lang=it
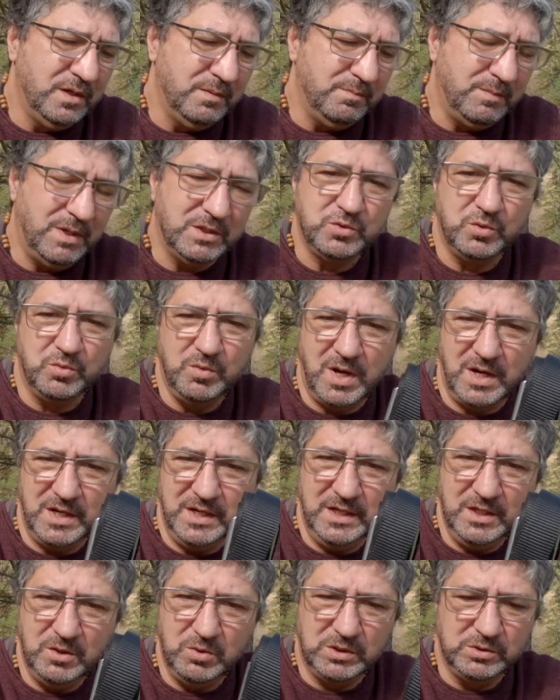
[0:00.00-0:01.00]
ma sono
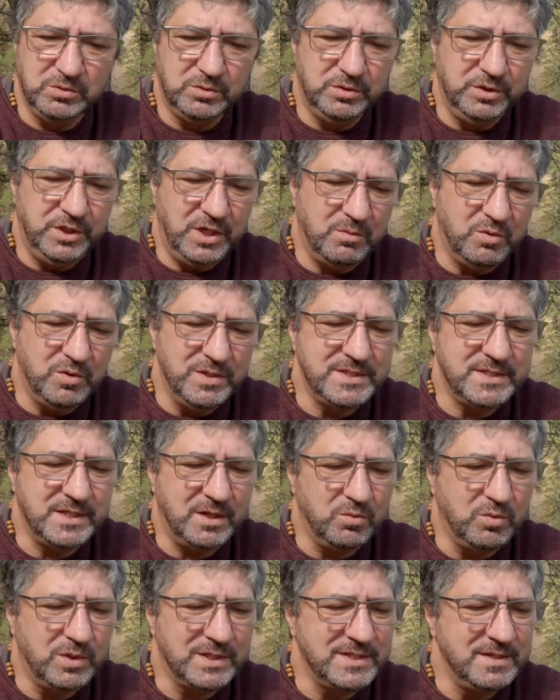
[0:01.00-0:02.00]
anni che lo adottiamo questa
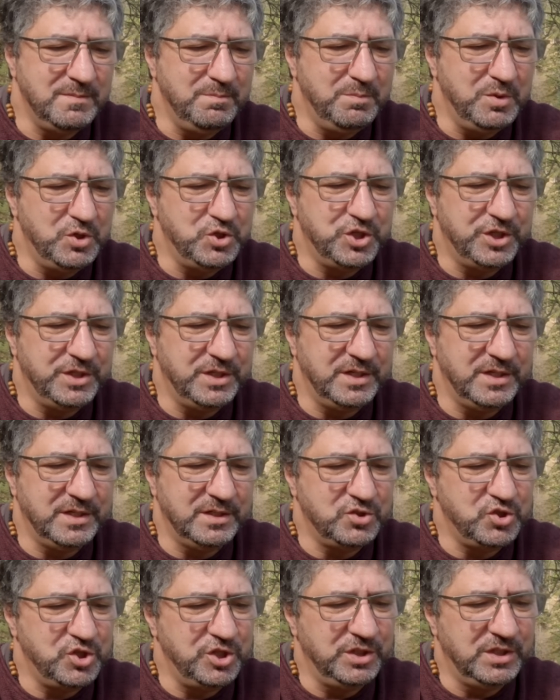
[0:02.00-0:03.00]
è una semplice
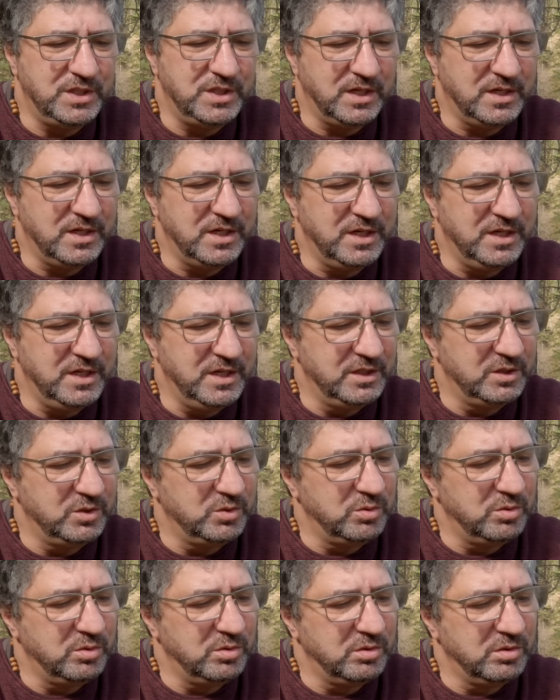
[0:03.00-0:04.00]
cinta a
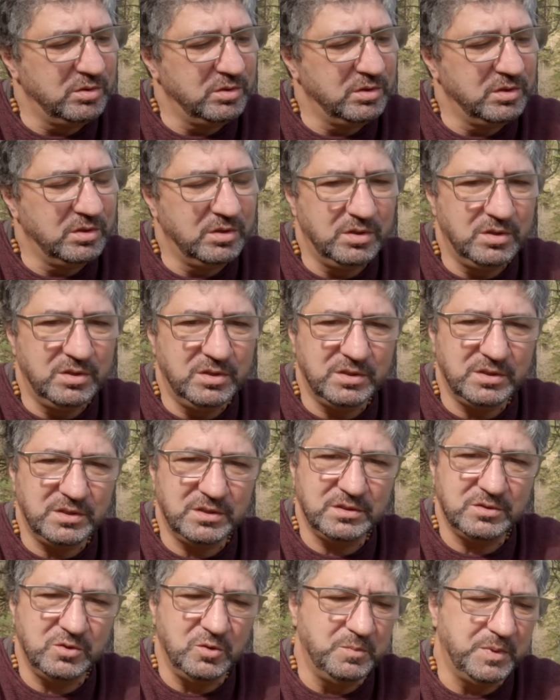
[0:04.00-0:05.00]
cricchetto
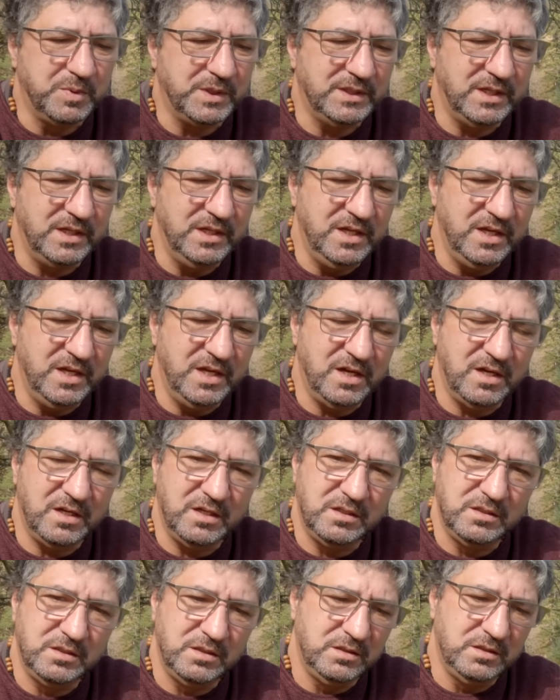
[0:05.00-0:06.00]
eh, comprata Ikea
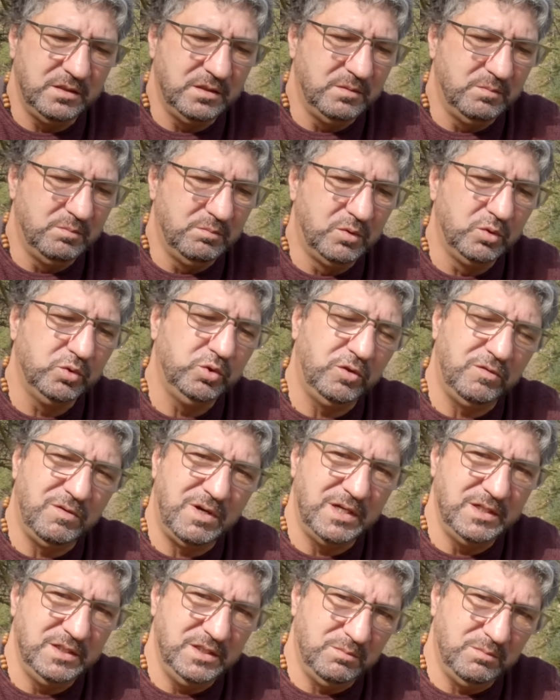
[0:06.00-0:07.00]
molto
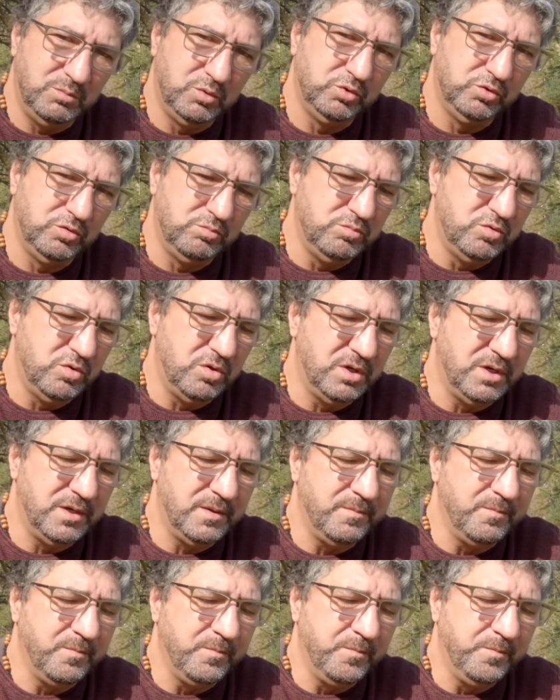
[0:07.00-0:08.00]
valida, molto buona
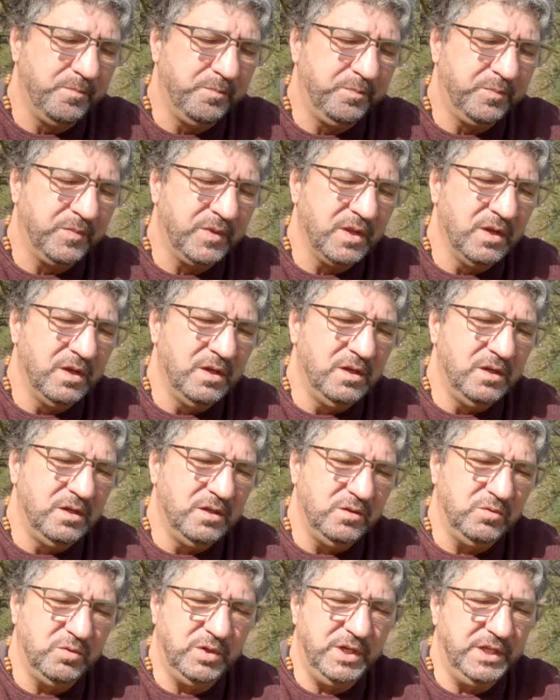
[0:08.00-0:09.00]

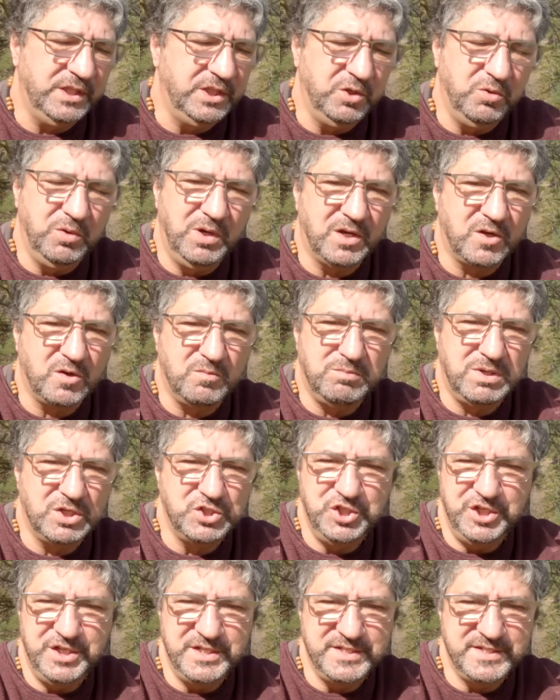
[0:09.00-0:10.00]
non è di quella roba
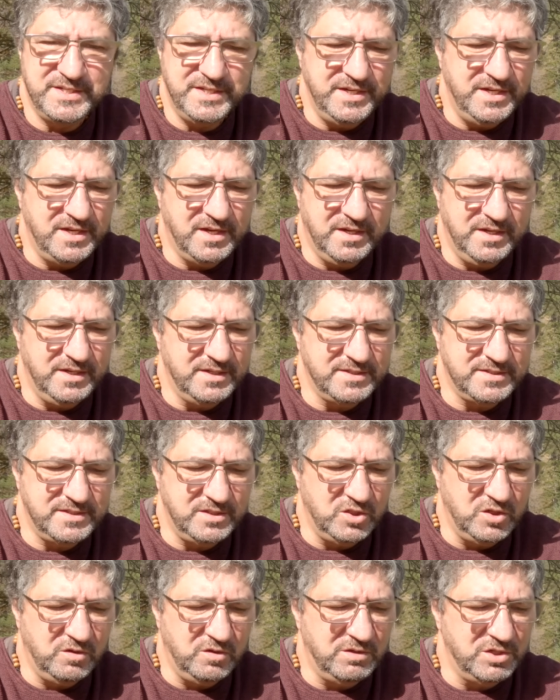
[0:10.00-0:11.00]
cineseria che
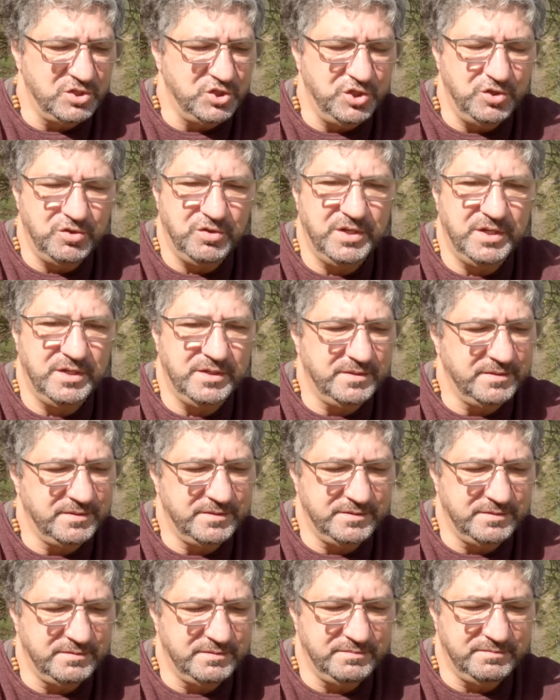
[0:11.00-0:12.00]
si trova in giro che
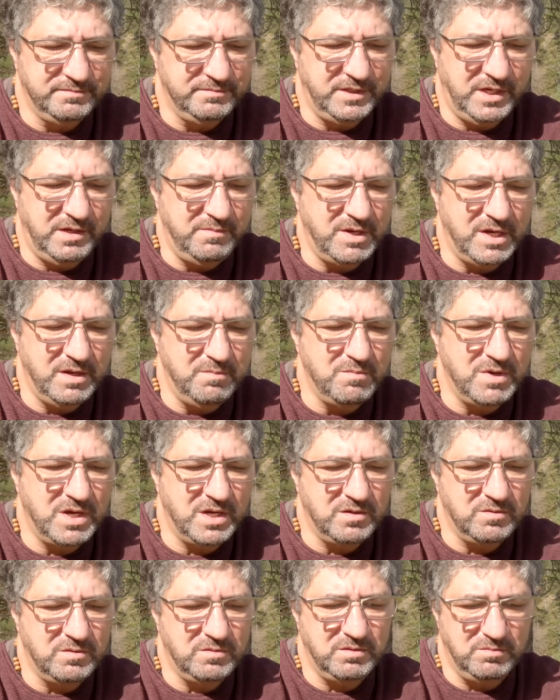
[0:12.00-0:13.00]
rimane in
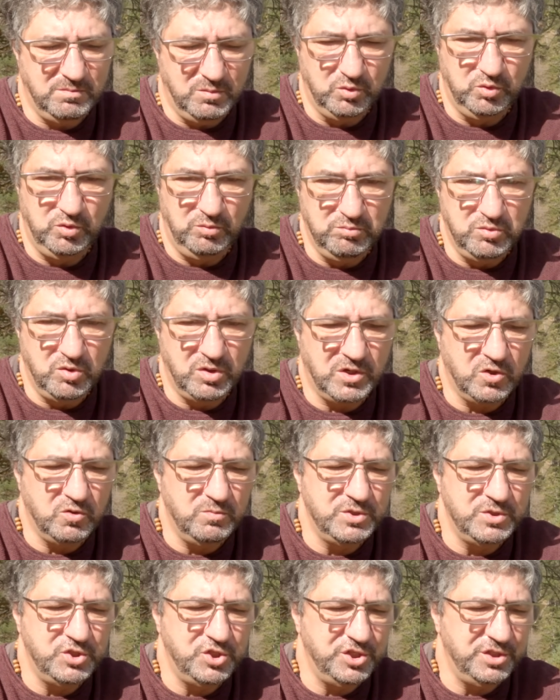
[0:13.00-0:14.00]
mano molto buona
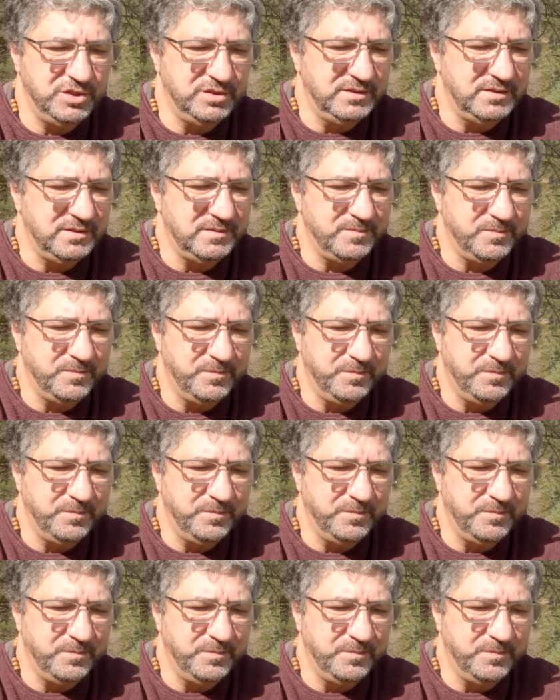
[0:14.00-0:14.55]
come cinta